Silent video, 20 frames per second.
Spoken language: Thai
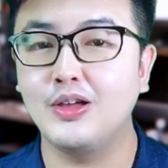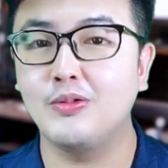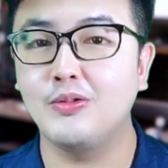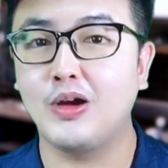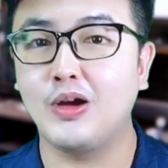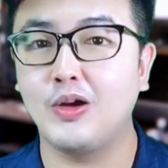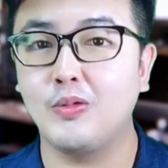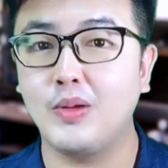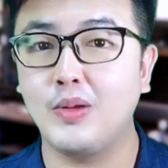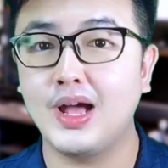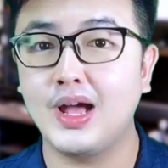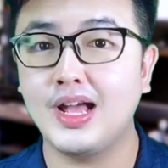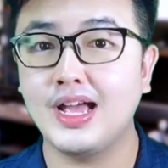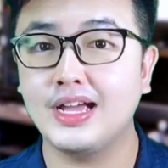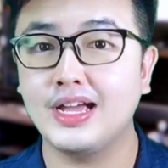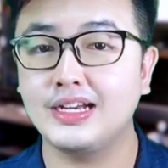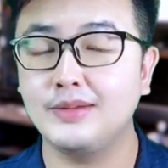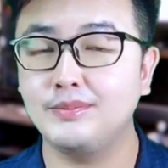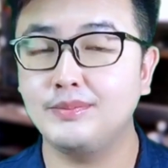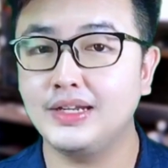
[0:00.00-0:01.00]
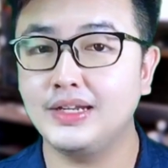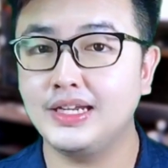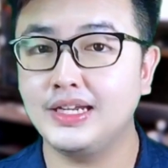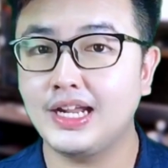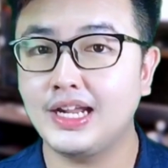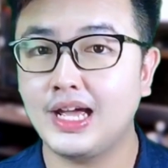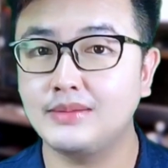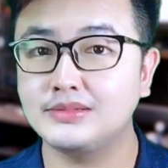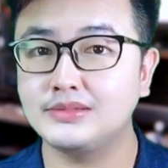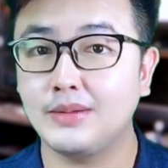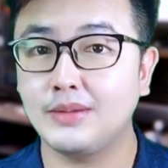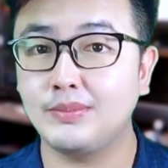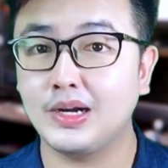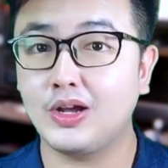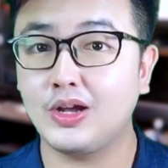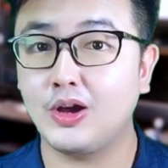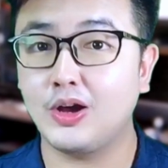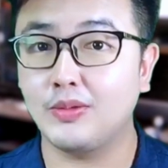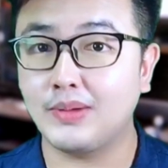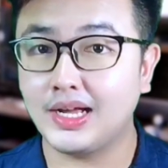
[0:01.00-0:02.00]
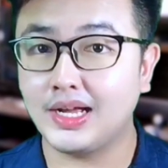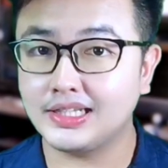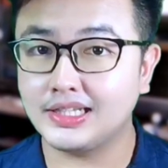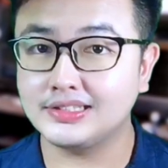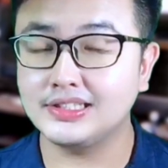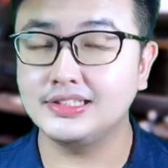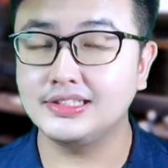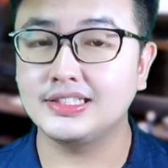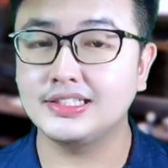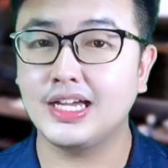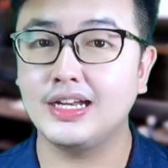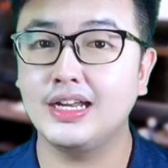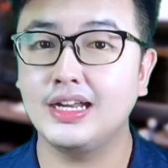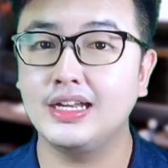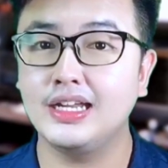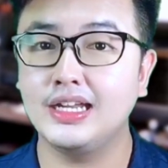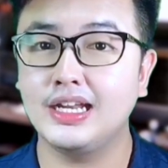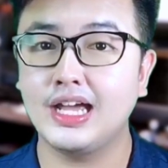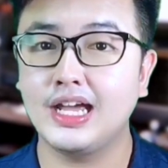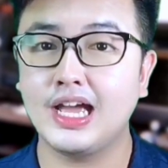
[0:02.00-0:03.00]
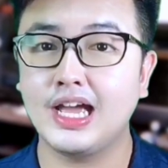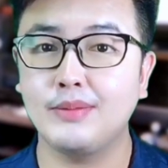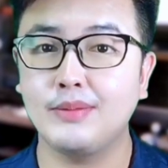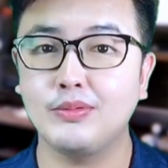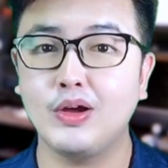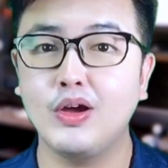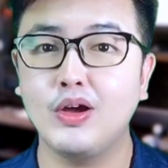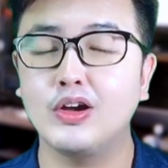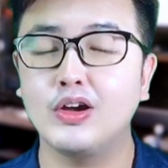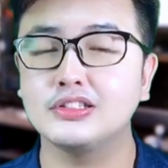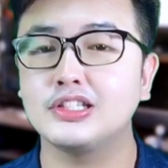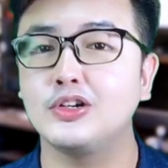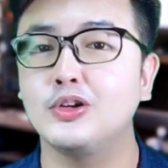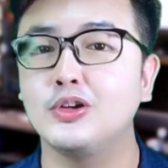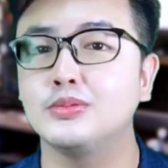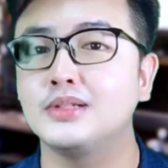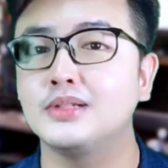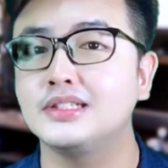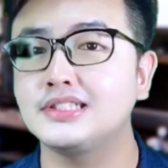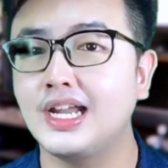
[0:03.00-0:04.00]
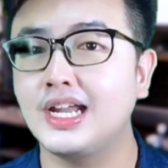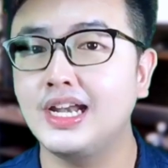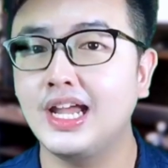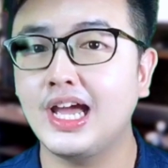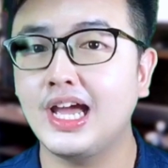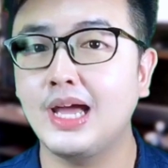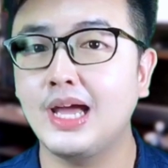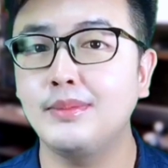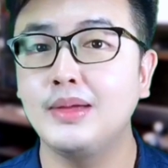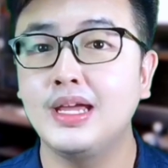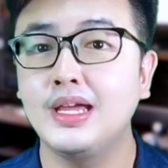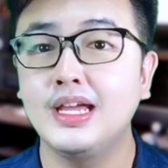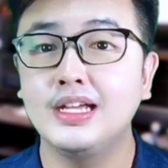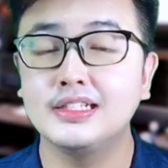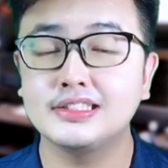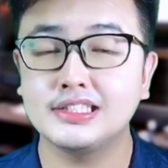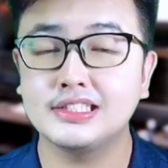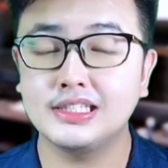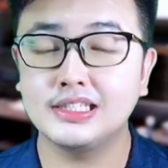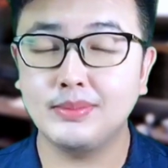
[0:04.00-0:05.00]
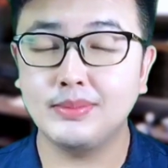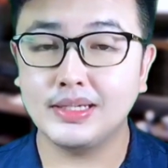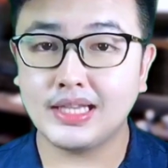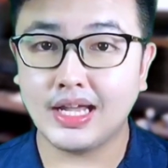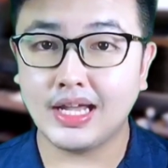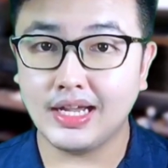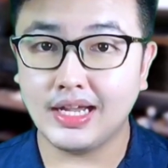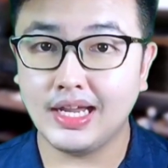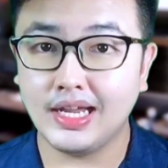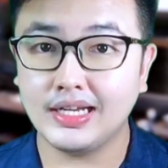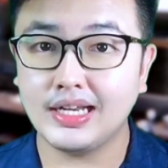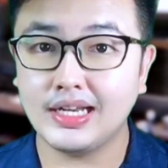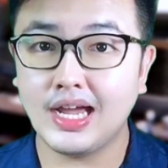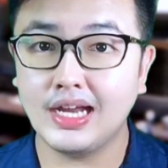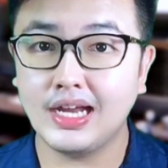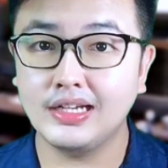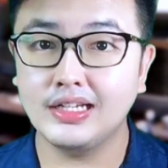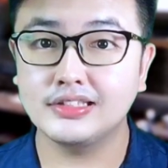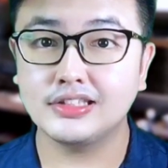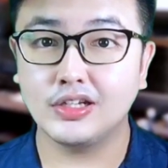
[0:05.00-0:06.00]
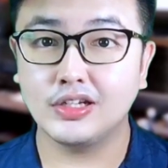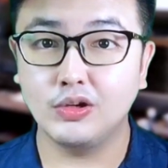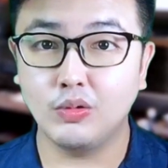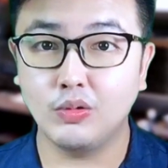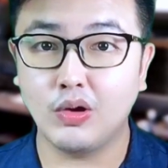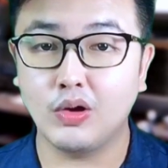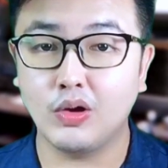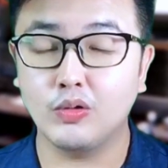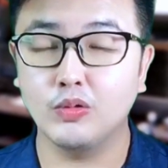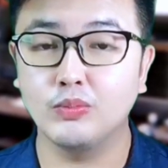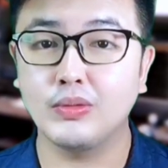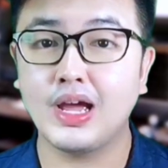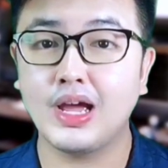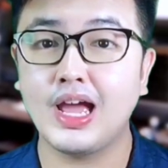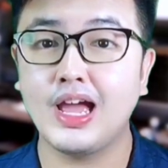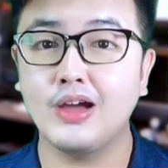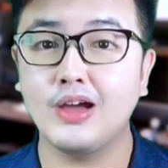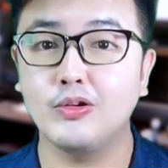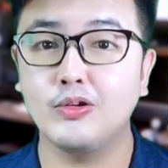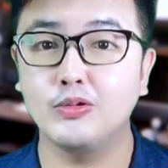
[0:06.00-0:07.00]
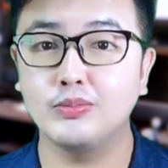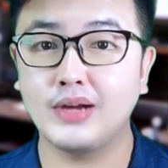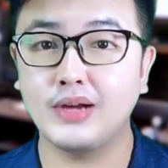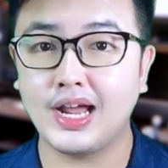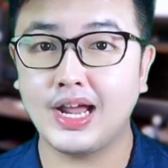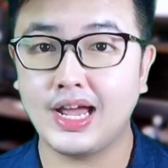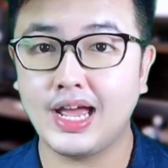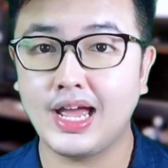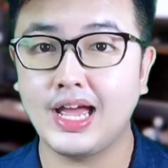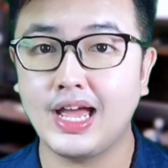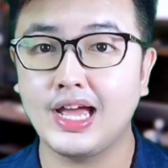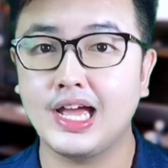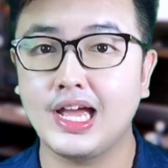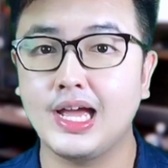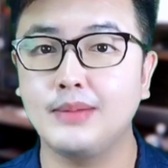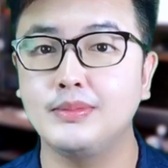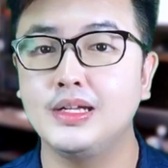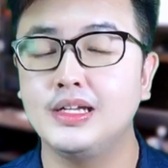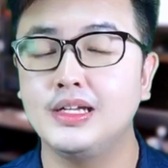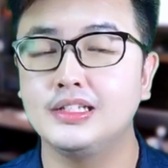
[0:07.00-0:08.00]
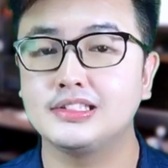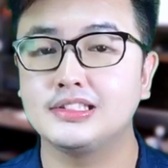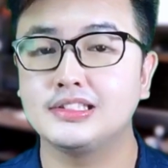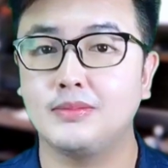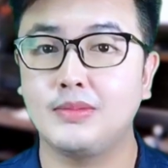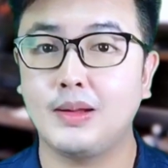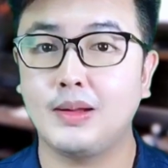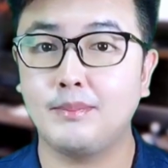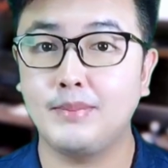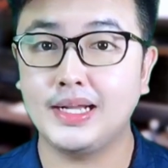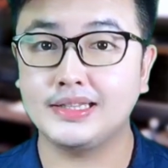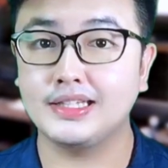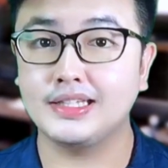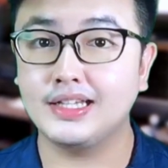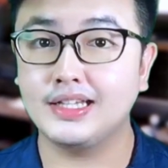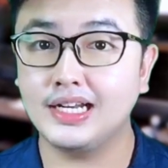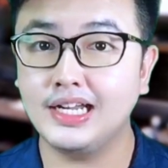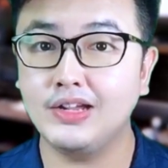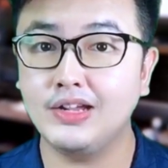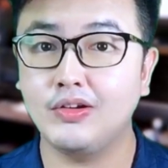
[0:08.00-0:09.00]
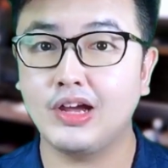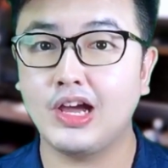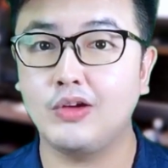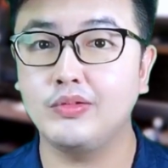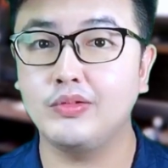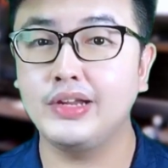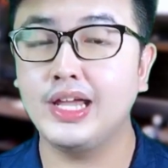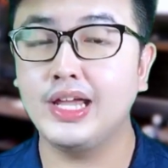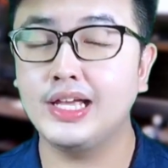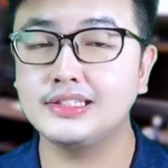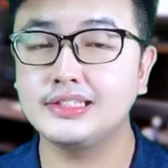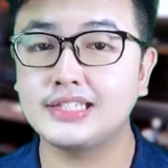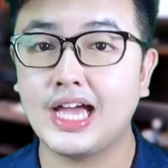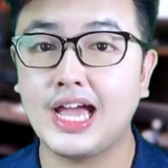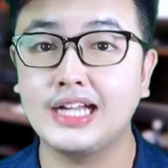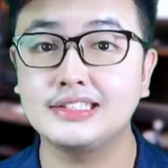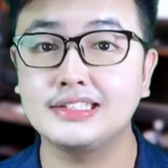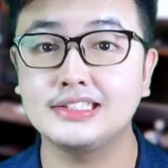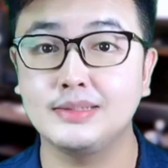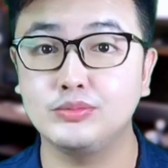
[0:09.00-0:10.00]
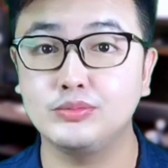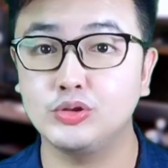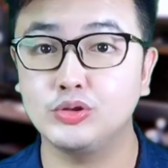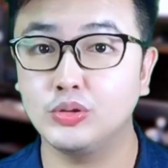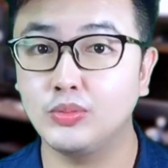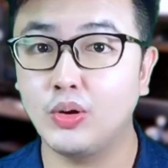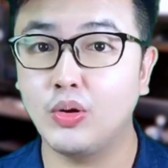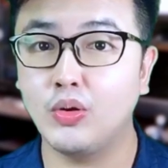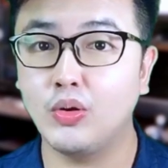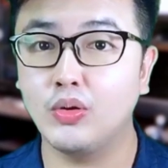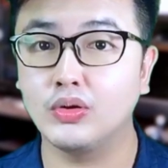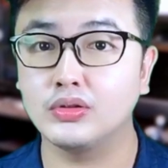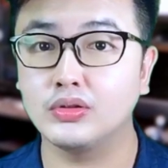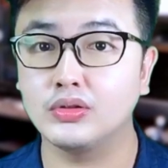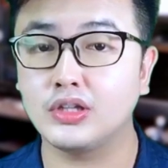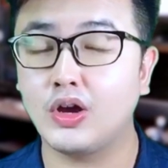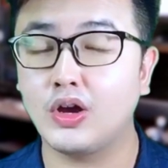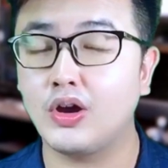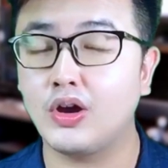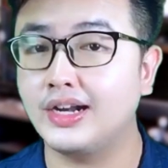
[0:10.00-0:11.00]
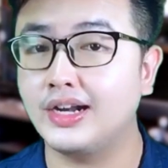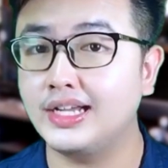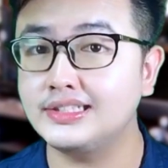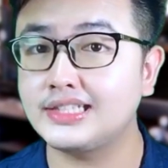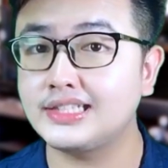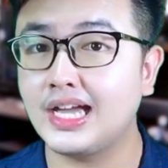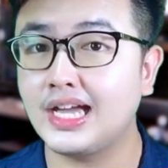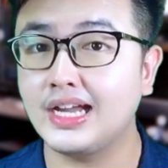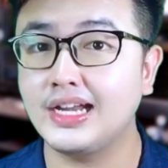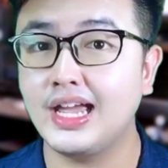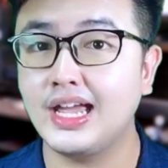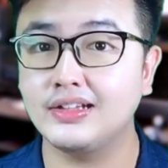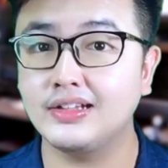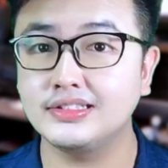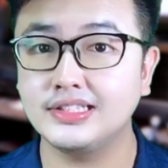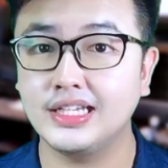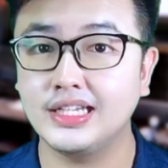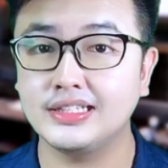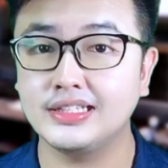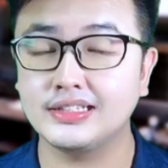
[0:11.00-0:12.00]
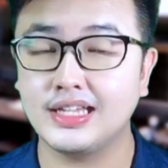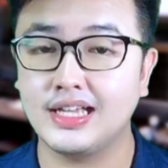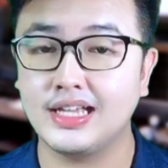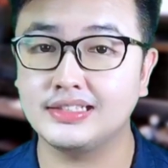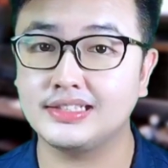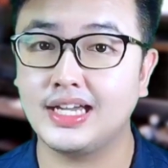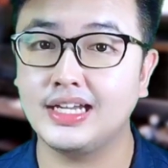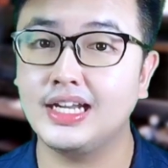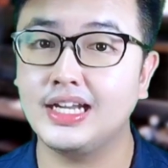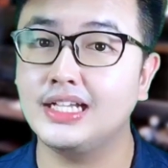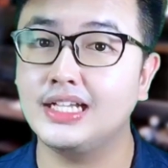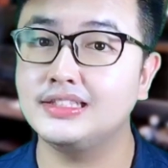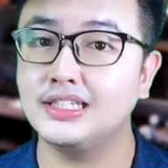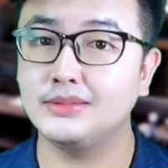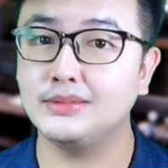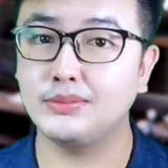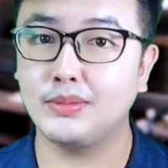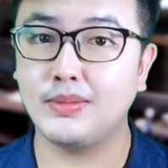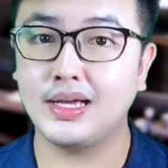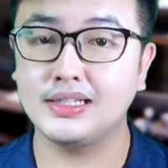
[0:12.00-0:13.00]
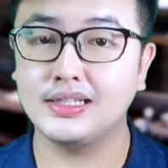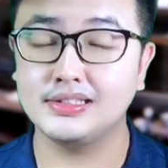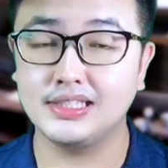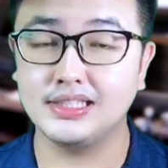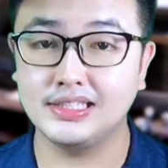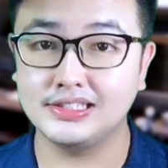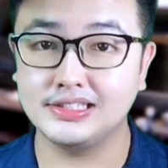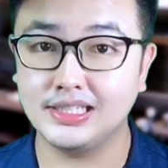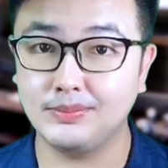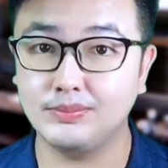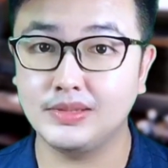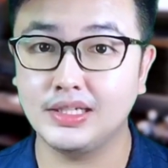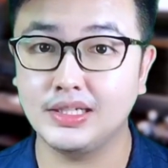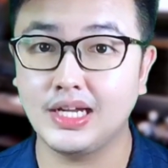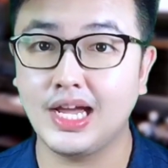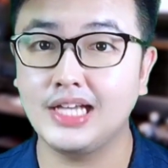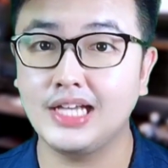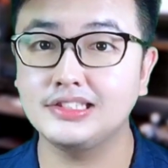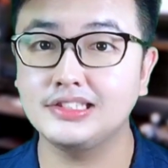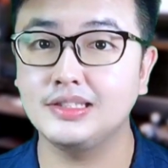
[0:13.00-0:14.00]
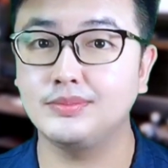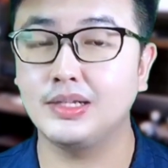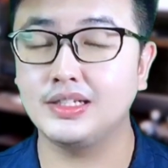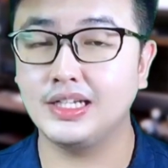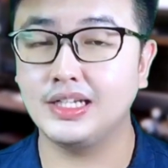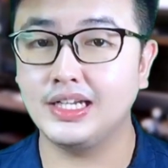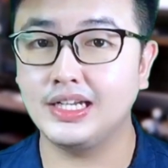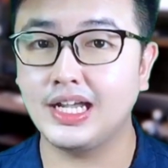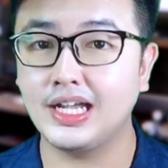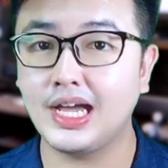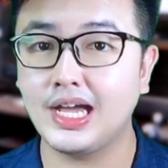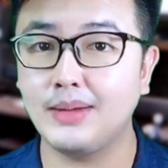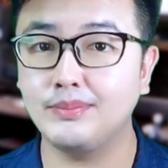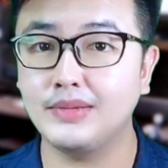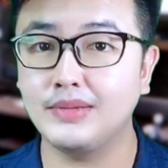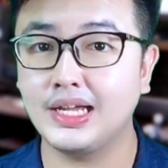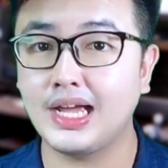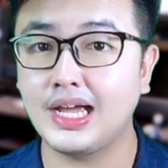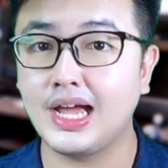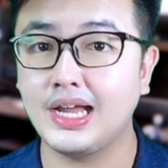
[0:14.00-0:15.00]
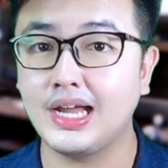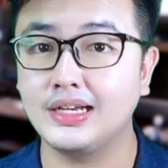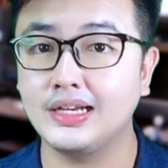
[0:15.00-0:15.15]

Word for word: หวังว่าคลิปนี้นะครับจะประกอบการตัดสินใจได้ดีนะครับก็ขอสรุปสั้นๆนะครับซื้อมาตัดเองได้เนี่ยสะดวกคุ้มค่าคุ้มราคาครับสำหรับแบตเตอรี่ของเขาเนี่ยชาร์จสิบชั่วโมงถอดได้สายได้ก็จริงแต่ใช้ได้จริงประมาณ สี่สิบถึงห้าสิบนาทีนะครับในการ